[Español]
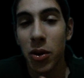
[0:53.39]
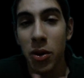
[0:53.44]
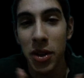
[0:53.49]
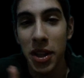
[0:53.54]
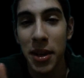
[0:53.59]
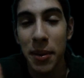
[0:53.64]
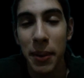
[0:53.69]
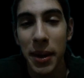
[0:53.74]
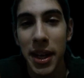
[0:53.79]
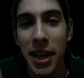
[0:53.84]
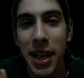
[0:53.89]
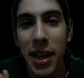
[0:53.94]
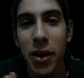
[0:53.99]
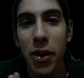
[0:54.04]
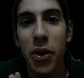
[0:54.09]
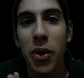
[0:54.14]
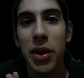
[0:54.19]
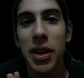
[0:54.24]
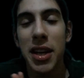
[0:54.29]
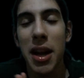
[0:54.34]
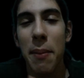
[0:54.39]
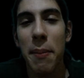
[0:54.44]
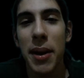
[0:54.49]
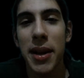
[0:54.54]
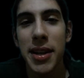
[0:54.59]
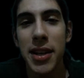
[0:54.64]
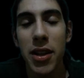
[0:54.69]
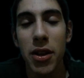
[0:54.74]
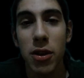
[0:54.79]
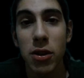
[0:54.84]
y ver qué cojones ha
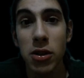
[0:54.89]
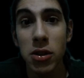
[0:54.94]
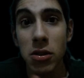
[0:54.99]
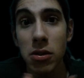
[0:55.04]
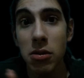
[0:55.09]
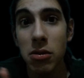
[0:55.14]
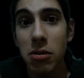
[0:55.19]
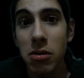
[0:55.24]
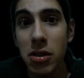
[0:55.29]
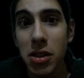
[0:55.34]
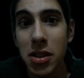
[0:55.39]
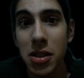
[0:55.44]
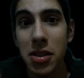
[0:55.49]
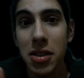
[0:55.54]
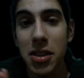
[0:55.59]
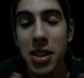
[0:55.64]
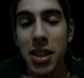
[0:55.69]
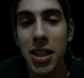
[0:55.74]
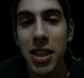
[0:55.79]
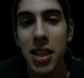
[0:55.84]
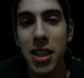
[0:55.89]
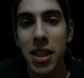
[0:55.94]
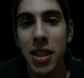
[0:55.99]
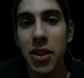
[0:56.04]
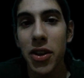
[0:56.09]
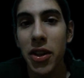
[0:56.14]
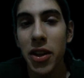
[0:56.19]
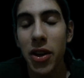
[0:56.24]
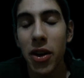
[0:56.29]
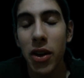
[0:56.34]
pasado, ¿no? Bueno, y
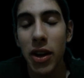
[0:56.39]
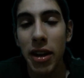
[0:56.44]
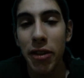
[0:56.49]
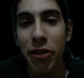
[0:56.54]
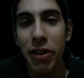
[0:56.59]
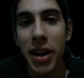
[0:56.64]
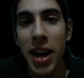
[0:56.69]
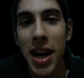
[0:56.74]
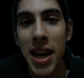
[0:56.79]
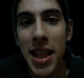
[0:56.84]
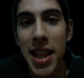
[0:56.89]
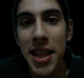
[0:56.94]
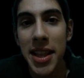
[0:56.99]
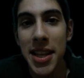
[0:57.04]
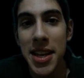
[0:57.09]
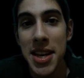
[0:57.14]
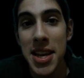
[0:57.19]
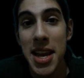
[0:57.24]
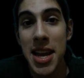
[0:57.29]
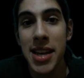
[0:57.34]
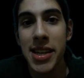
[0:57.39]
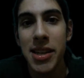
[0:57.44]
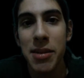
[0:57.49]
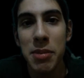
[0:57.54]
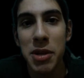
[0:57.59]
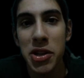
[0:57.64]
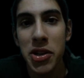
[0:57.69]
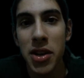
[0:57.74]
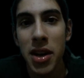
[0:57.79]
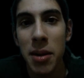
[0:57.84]
yo digo, ¿qué finalidad tenía esa
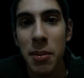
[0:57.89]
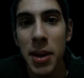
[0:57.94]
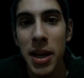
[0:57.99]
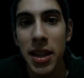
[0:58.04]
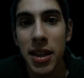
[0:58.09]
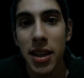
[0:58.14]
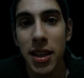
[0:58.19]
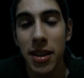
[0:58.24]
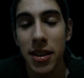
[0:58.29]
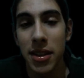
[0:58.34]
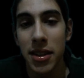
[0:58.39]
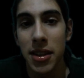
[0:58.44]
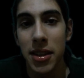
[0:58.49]
misión a Marte?